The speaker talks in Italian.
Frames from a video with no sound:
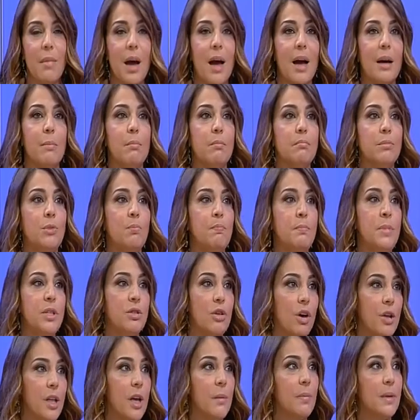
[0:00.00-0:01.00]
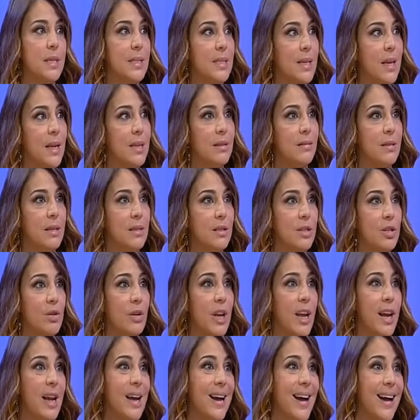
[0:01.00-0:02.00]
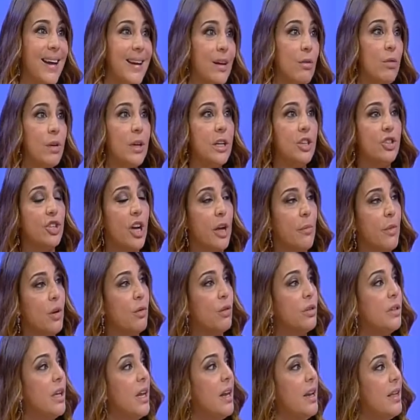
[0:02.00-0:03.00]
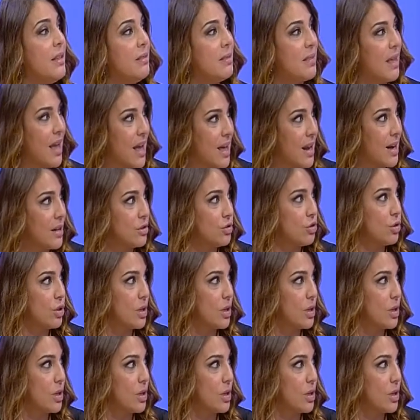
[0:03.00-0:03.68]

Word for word: ma bisogna prestare attenzione al carico glicemico dell'intera